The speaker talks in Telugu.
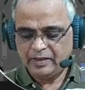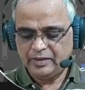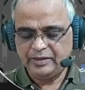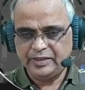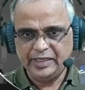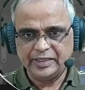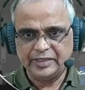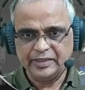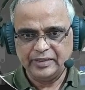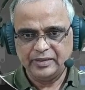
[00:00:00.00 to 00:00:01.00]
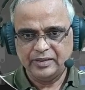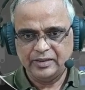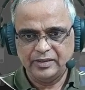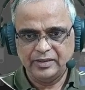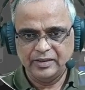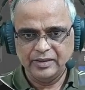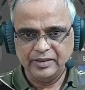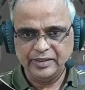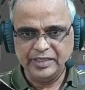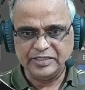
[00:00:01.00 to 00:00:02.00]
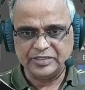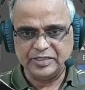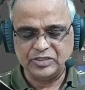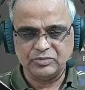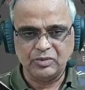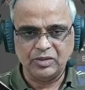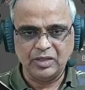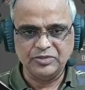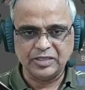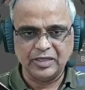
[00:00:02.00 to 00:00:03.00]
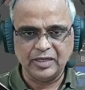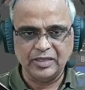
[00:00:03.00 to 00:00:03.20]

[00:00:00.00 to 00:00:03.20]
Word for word: డిలీట్ అంటే డిలీట్ చేసేయచ్చు మామూలు ఆబ్జెక్ట్ లాగా